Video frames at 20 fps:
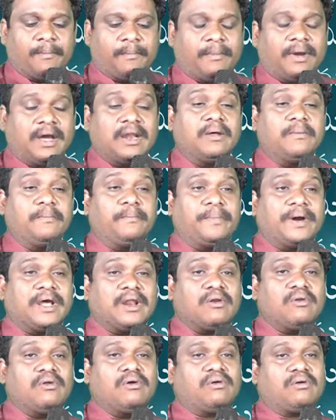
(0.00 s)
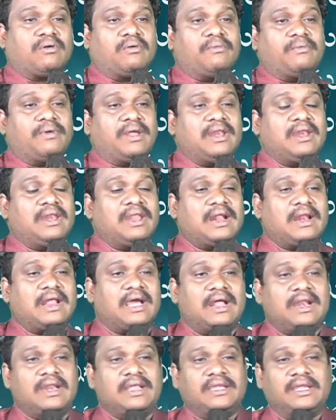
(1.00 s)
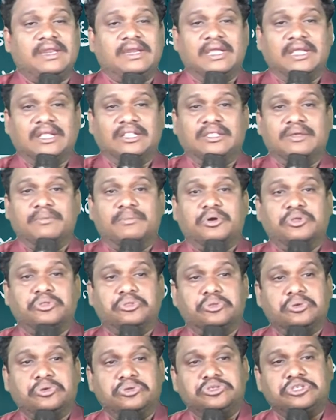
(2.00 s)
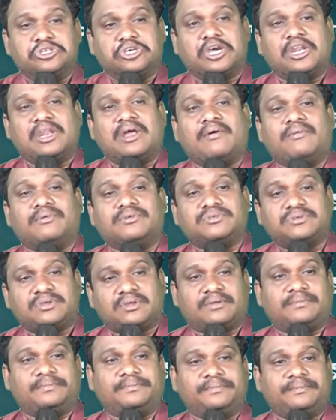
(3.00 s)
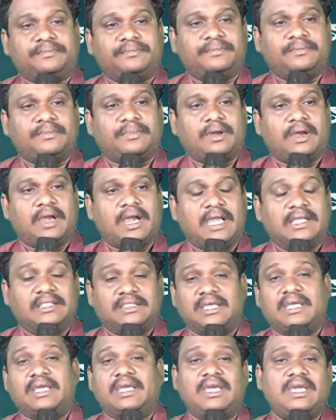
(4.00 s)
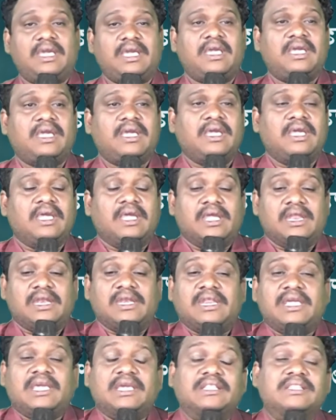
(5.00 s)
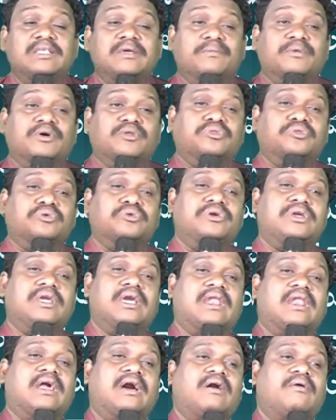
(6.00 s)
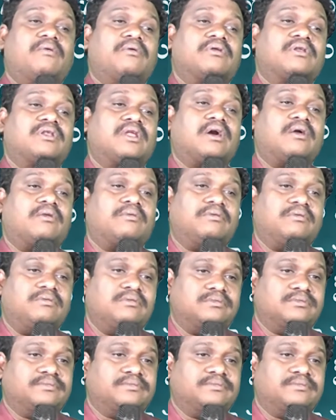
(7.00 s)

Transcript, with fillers: మనం పరలోకం వెళ్ళడానికి నీతిమంతులు చాలా అవసరం అయితే నీతిమంతులు ఎలా ఉంటారు